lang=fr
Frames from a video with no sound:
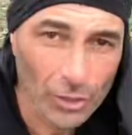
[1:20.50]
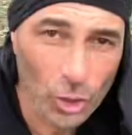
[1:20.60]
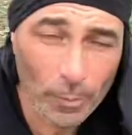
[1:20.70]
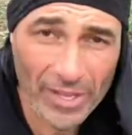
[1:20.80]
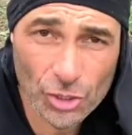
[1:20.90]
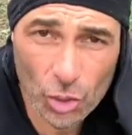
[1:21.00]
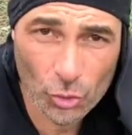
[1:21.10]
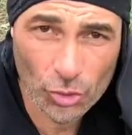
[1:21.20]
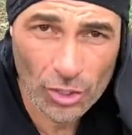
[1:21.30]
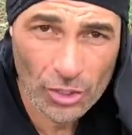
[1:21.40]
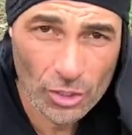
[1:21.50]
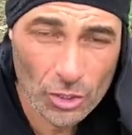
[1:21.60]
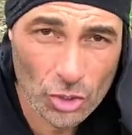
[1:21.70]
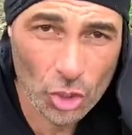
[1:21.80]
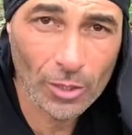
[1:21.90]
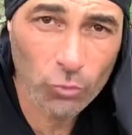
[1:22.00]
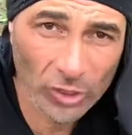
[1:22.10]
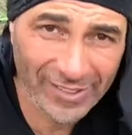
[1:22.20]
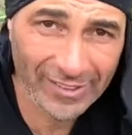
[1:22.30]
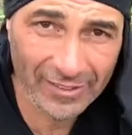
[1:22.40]
Le pain jaune, seul bois
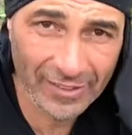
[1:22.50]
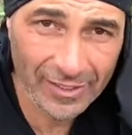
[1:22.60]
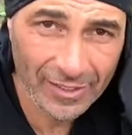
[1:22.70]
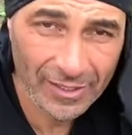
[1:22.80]
traité,